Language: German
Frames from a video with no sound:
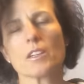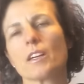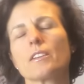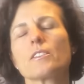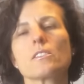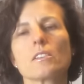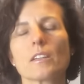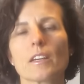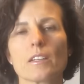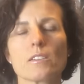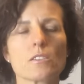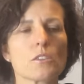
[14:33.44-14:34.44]
gern diese
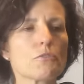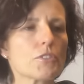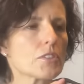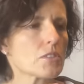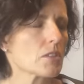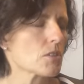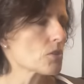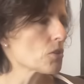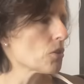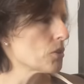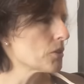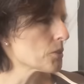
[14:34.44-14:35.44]
Grenze, ich finde es jetzt
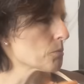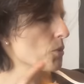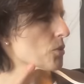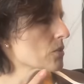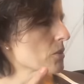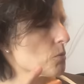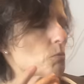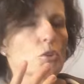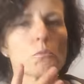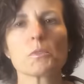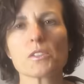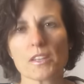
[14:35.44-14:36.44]
toll, ich möchte, ich
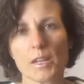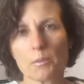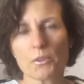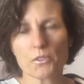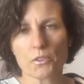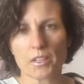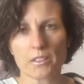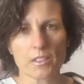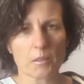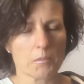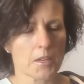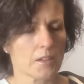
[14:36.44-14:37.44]
möchte mir selber so einen
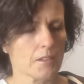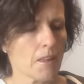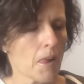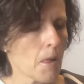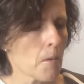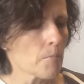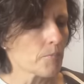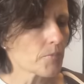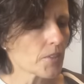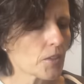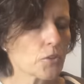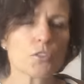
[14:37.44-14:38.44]
gern machen.
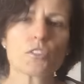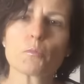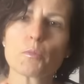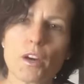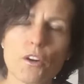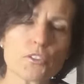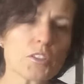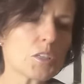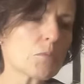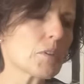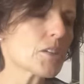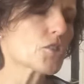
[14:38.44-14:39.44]
Dann könnt ihr mir auch eine
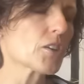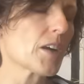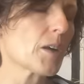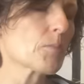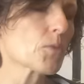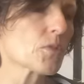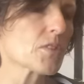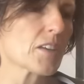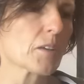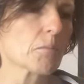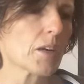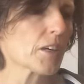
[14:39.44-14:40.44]
E-Mail schreiben, könnt
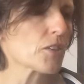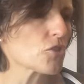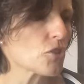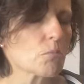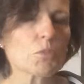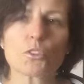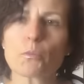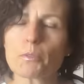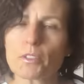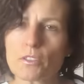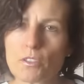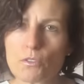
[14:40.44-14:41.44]
sagen, Margit, schick mir doch
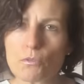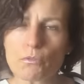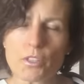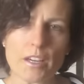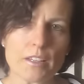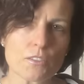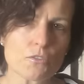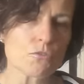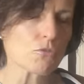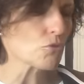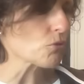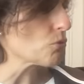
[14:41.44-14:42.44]
bitte die Zutaten,
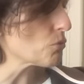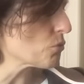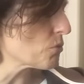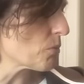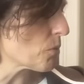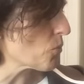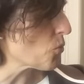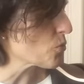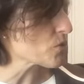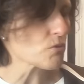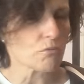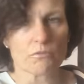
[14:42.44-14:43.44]
Strohrömer,
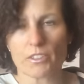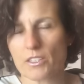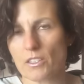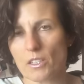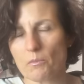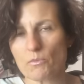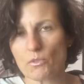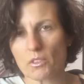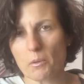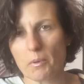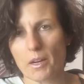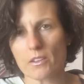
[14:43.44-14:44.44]
Moos und was da eben so
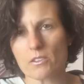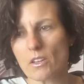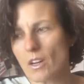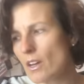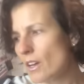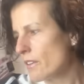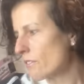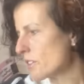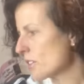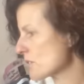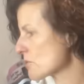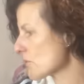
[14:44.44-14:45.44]
dabei ist, wenn
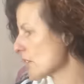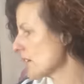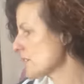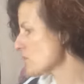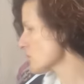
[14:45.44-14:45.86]
ihr so also einen Kranz